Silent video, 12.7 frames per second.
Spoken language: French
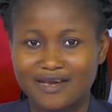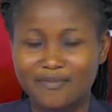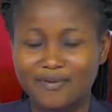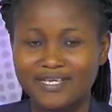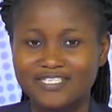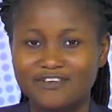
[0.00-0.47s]

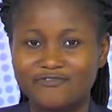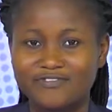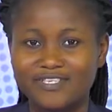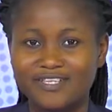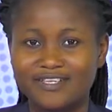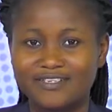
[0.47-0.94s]
À
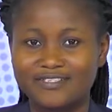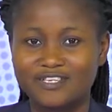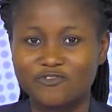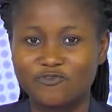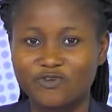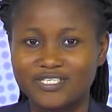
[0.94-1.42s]
Brazzaville,
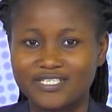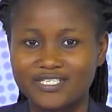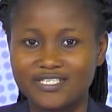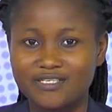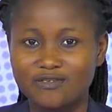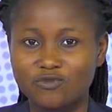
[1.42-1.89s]
cette
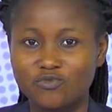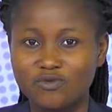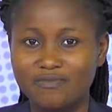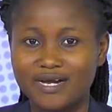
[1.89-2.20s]
fois-ci, le 8